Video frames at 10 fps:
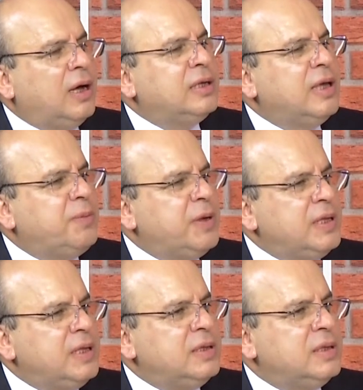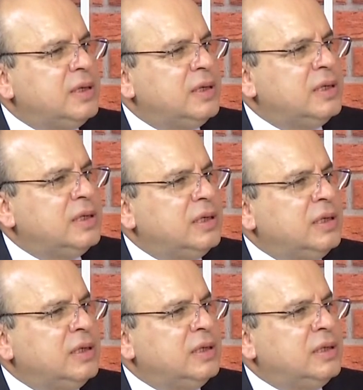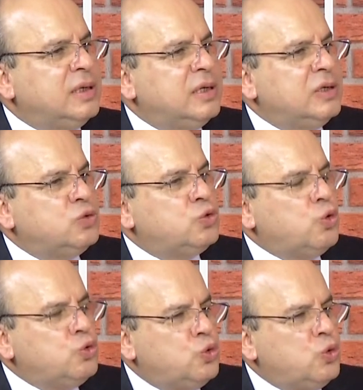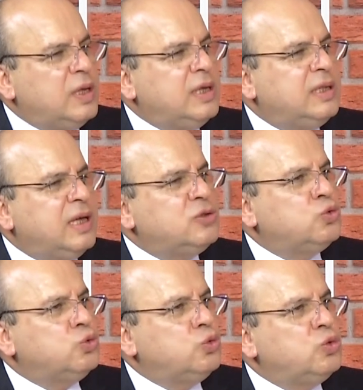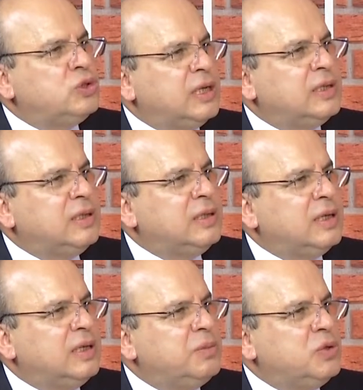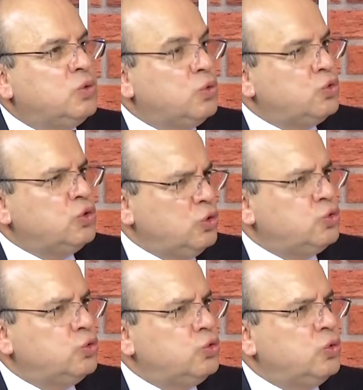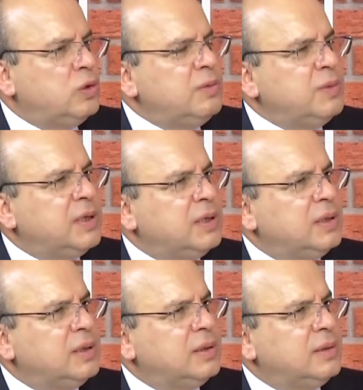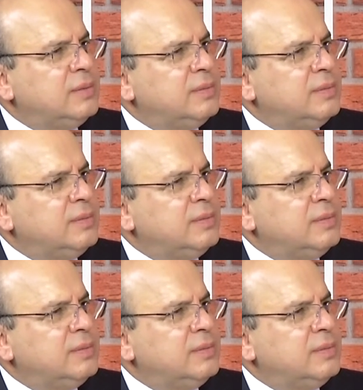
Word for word: AKP'nin e, sözcülüğüne ihtiyaç duyduğu şeklindeki bir görüşü de çürütüyor değil mi? Tabii.